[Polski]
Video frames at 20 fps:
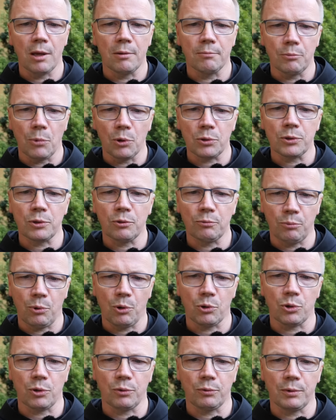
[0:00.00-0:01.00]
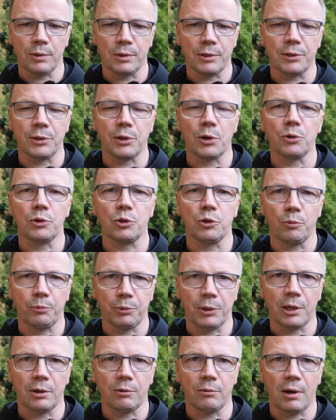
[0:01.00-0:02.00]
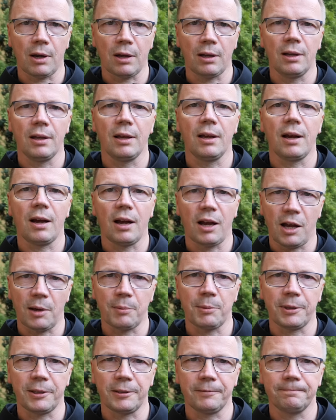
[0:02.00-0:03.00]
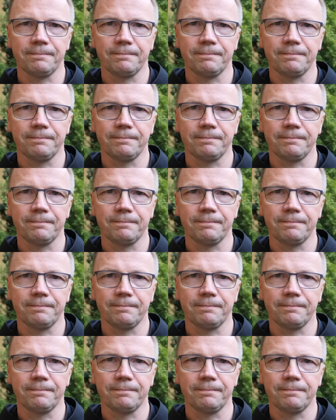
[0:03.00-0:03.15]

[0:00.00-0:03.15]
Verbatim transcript: mocą Bożą strąć do piekła. Amen.